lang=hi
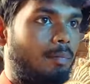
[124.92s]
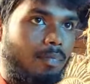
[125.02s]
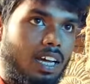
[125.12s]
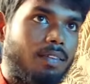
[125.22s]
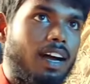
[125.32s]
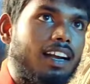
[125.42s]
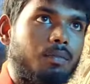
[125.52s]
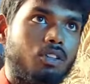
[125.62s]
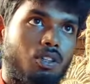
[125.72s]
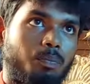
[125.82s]
अपना वाइट
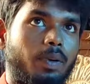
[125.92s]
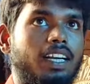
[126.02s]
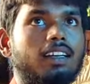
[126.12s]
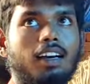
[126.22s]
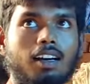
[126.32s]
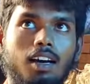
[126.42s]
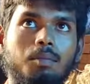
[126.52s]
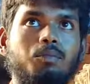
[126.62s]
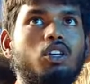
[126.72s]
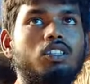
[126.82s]
वॉश और पेंट का
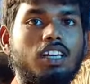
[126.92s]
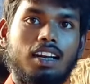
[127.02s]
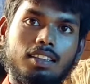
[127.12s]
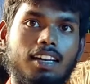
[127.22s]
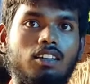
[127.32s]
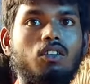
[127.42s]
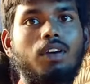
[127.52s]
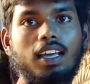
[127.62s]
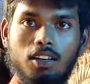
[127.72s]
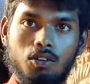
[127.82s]
काम वही चार तारीख को
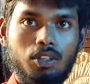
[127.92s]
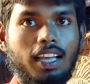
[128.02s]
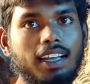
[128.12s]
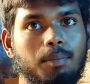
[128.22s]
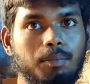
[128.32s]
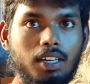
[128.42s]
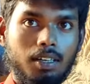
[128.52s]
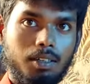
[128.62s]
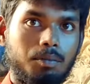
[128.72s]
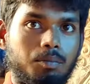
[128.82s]
फाइनल हो जाएगा अपना
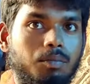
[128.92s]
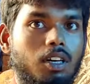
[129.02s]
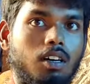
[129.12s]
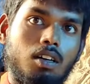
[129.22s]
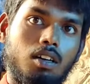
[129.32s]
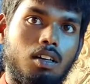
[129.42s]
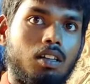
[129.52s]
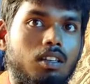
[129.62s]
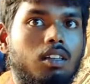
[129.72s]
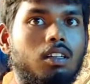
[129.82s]
छह तारीख को गणेश
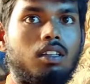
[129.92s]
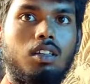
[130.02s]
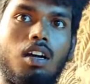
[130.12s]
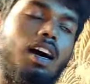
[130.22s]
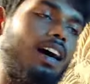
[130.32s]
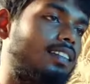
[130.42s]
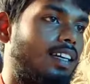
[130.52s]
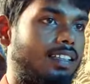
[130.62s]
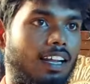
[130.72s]
जी आगमन होने हैं हाँ, छह